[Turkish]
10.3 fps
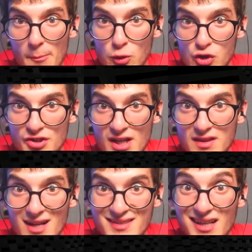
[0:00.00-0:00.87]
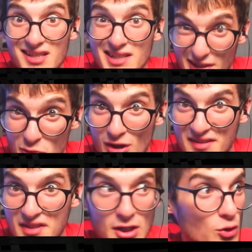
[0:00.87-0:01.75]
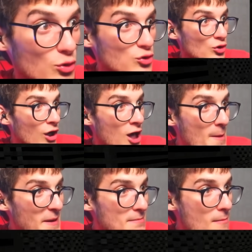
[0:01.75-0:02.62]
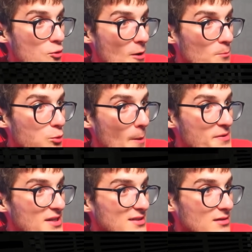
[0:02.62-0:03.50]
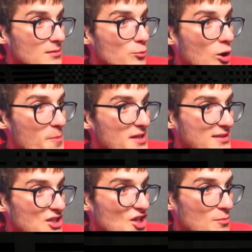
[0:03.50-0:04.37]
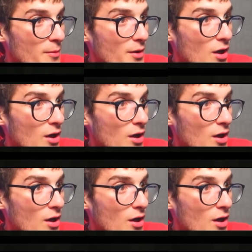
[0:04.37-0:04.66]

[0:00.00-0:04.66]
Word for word: boşluktan atlarsak Chris'in dünyasına gidiyoruz. E peki ben bu, kap bu kapıyı nasıl bu kapıyı nasıl açacağım Bobby?